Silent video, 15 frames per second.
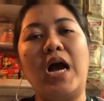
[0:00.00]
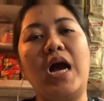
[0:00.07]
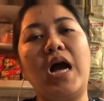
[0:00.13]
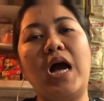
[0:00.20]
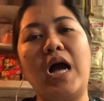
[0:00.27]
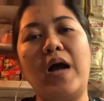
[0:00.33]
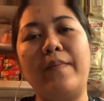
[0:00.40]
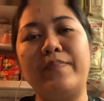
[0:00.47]

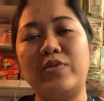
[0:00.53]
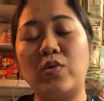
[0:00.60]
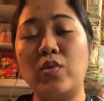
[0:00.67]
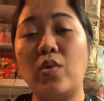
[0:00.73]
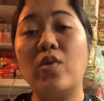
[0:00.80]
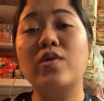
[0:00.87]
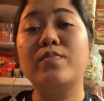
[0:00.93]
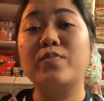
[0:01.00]
um,
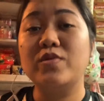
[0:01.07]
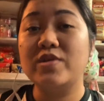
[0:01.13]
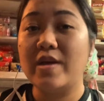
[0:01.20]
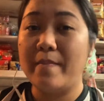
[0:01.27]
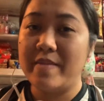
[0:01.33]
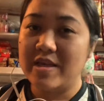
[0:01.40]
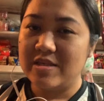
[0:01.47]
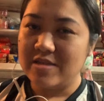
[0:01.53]
tungkol po sa
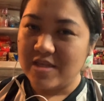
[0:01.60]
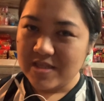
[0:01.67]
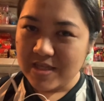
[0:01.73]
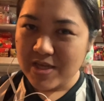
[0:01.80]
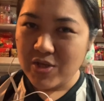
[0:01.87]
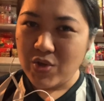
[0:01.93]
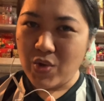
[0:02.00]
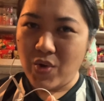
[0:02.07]
business
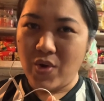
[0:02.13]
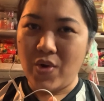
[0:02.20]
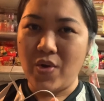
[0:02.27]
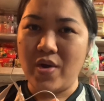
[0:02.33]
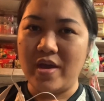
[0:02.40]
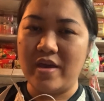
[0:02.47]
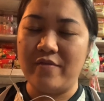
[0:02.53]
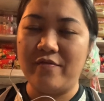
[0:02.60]

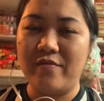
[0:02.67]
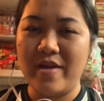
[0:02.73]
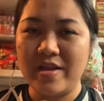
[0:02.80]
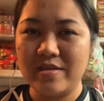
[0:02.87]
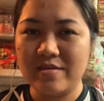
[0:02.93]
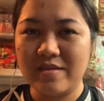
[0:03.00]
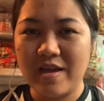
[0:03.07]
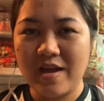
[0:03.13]
ninyo, if
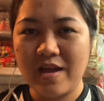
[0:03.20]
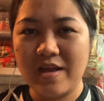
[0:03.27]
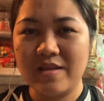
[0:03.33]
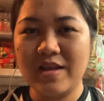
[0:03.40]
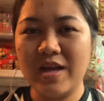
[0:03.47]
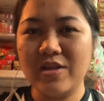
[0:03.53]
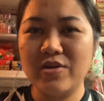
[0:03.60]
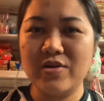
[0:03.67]
rented,
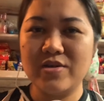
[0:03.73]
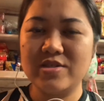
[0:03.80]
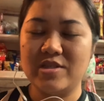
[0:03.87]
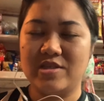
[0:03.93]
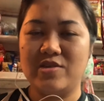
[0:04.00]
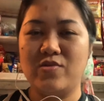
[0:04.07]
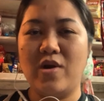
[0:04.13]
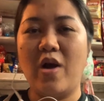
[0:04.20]
ganun,
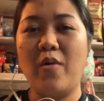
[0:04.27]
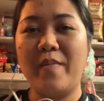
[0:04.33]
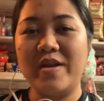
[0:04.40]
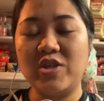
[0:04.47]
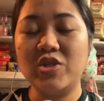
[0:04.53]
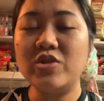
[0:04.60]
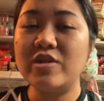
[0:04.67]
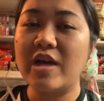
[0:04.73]
tapos yung how
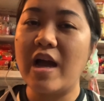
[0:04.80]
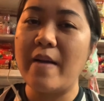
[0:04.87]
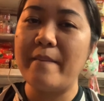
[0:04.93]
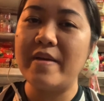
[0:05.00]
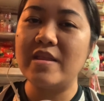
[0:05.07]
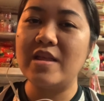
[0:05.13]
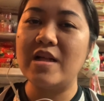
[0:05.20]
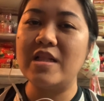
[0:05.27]
much yung
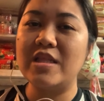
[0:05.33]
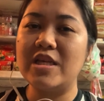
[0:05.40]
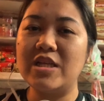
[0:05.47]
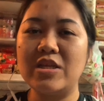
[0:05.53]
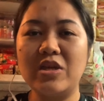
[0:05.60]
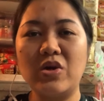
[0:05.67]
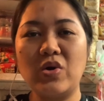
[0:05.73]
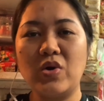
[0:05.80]
capital
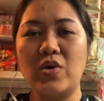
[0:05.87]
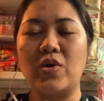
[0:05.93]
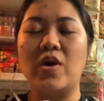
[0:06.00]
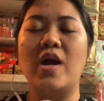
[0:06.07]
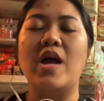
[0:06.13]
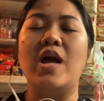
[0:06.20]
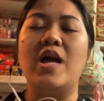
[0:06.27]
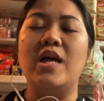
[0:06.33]
ninyo,
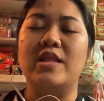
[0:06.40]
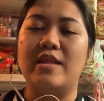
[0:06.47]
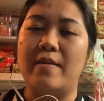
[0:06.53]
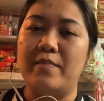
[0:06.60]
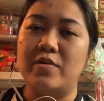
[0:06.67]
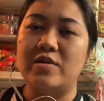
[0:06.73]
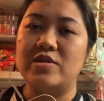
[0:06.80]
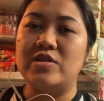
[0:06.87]

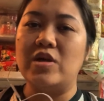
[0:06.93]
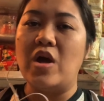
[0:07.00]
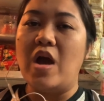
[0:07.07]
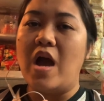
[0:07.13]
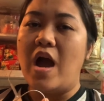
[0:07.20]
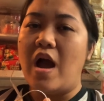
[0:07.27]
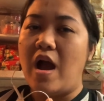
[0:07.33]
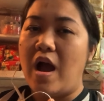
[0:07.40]
tapos
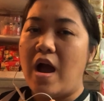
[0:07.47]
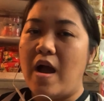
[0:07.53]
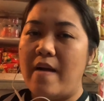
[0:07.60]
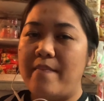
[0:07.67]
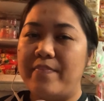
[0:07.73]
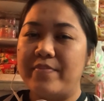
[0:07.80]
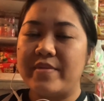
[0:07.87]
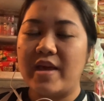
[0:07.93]

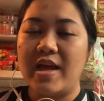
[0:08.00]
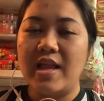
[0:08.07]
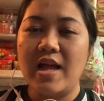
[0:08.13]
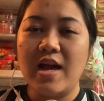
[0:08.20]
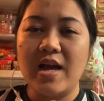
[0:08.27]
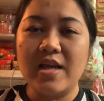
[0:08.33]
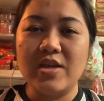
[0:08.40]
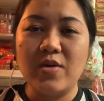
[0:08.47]
um,
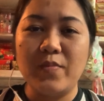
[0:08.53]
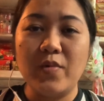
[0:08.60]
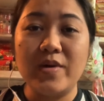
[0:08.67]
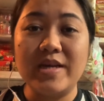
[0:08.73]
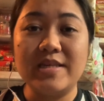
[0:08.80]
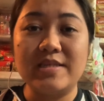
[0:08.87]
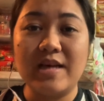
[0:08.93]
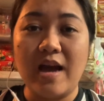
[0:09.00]
kailangan nyo pong
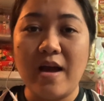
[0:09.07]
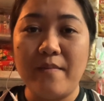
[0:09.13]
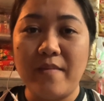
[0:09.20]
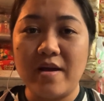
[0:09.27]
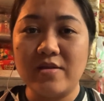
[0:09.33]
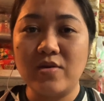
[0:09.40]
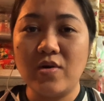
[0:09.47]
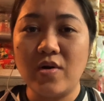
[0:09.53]

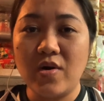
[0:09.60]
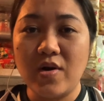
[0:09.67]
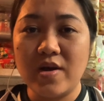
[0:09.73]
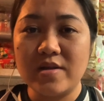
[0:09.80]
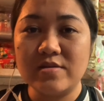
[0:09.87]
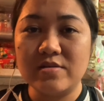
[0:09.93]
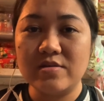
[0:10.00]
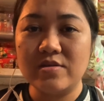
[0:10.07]
isama
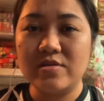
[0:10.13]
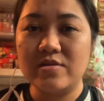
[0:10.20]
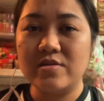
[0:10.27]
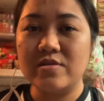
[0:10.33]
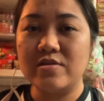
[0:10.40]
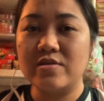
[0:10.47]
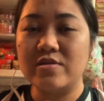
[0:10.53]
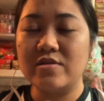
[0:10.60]
doon
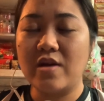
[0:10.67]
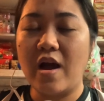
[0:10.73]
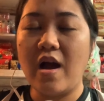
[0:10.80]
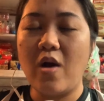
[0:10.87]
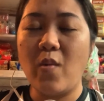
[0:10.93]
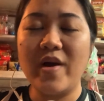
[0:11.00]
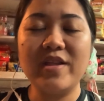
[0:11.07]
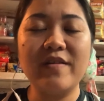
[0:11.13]

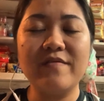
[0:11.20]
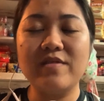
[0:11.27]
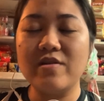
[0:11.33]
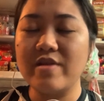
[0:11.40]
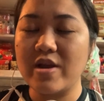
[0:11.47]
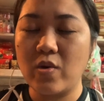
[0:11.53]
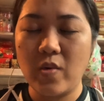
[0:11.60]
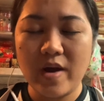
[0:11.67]
uh, one of the
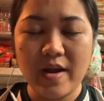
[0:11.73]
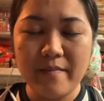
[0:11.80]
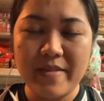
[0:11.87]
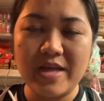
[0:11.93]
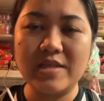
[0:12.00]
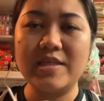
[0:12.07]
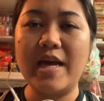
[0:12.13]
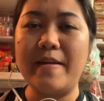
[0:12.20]

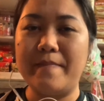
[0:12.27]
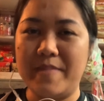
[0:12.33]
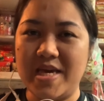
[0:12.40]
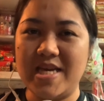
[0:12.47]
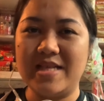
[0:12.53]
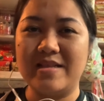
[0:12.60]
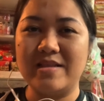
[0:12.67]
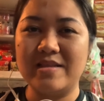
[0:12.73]
requirements, I
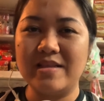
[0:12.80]
mean,